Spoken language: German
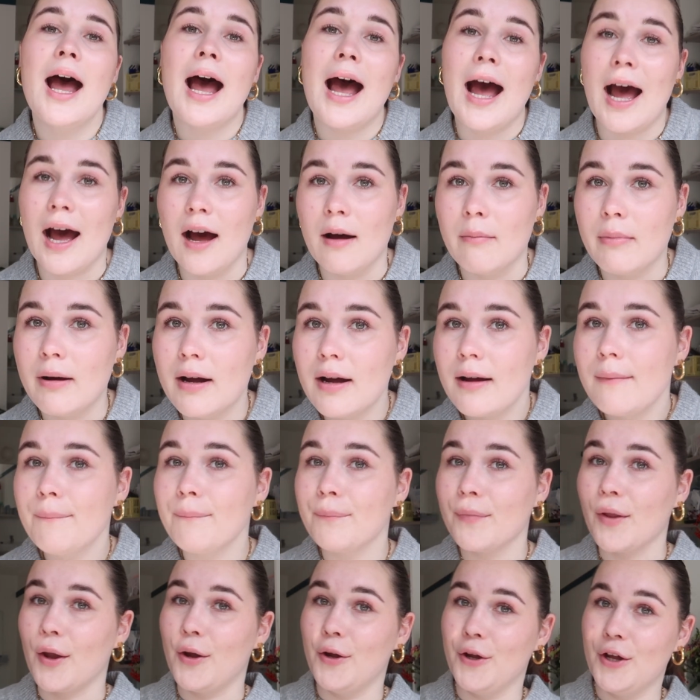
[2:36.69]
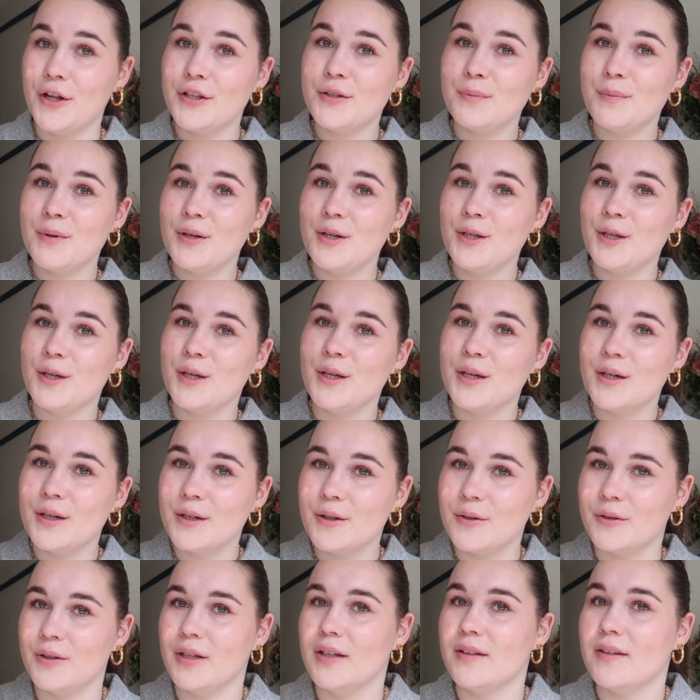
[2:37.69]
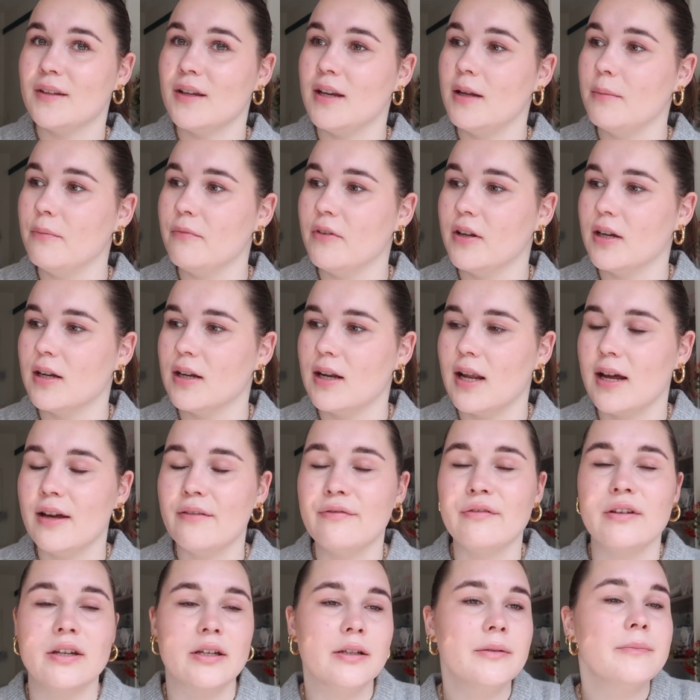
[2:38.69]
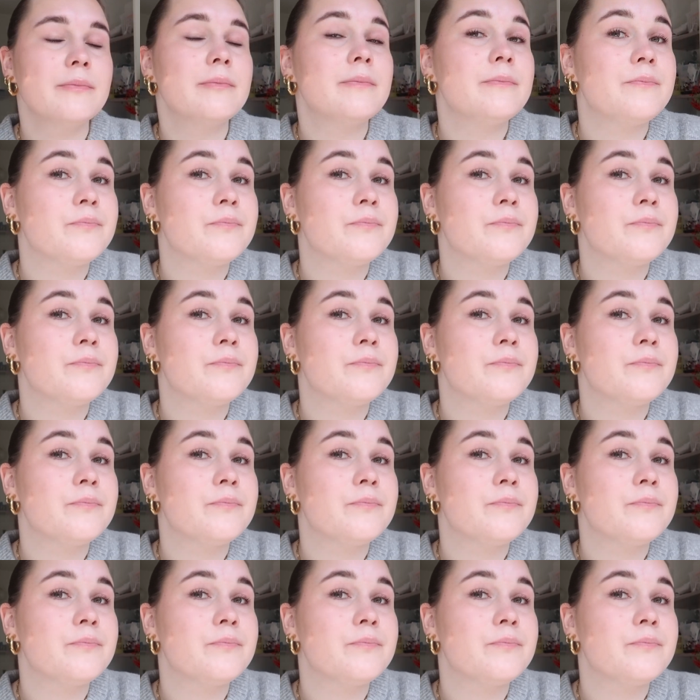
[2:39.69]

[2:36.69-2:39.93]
Aber jetzt bin ich hier und jetzt leben wir das live hier.